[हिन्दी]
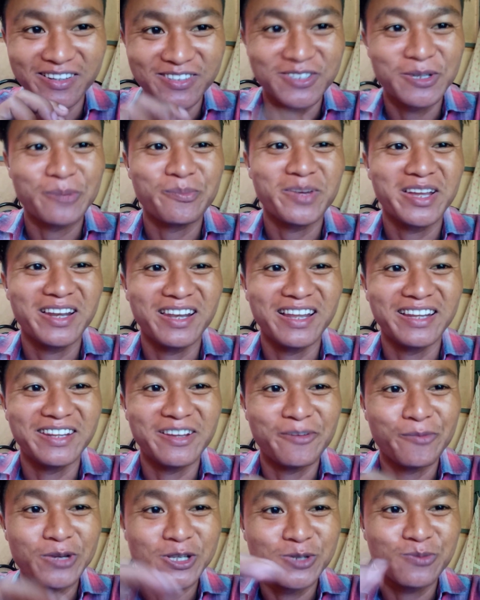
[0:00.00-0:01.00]
रसम
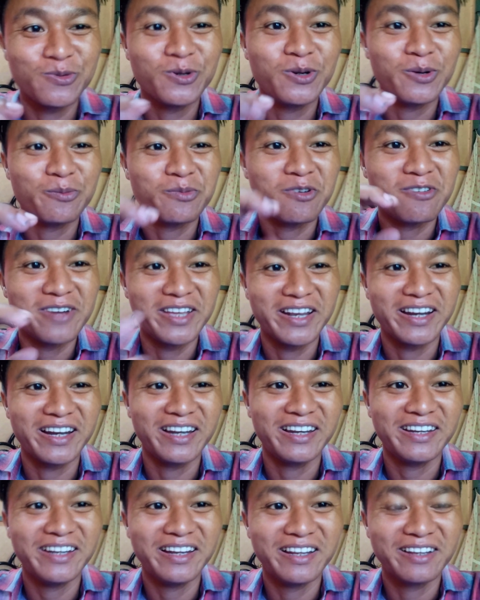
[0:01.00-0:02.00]
लाता फेसबुक लोग
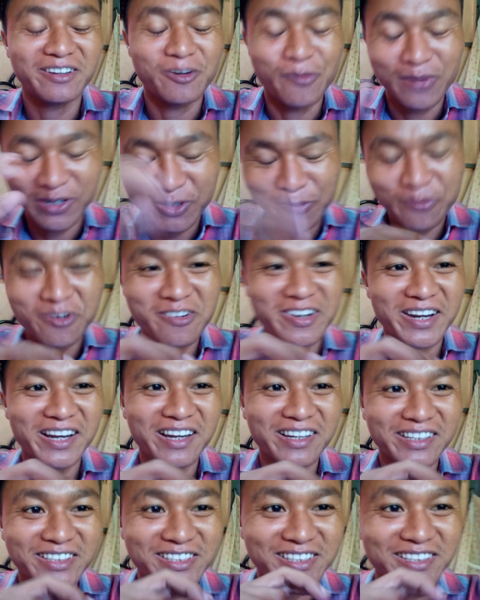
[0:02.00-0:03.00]
वायरल को मतम
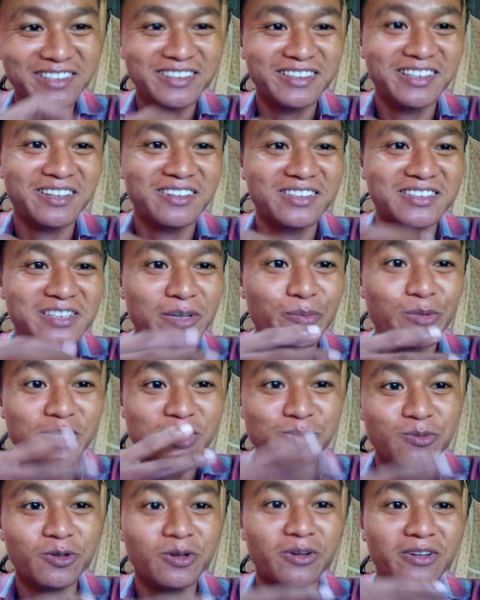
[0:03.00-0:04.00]
वायरल चिंगे डाला
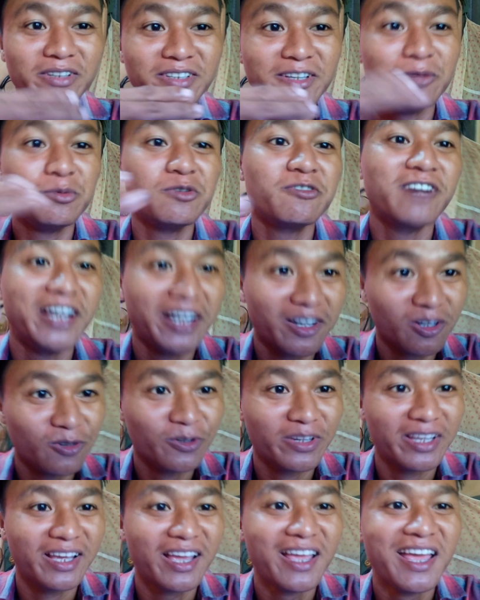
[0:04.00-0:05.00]
फेसबुक लोग ये भी
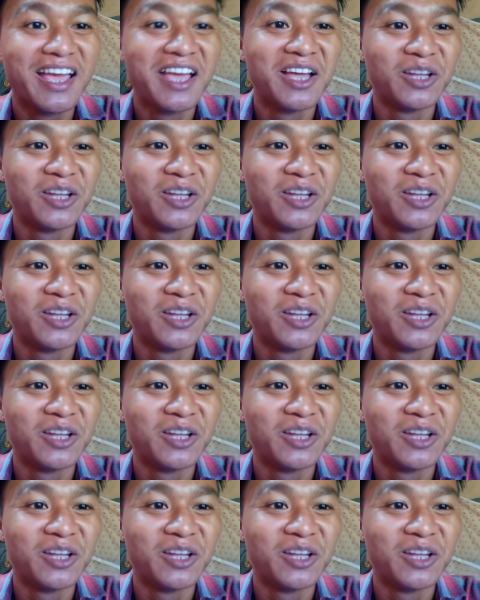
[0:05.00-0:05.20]
वायरल हो गया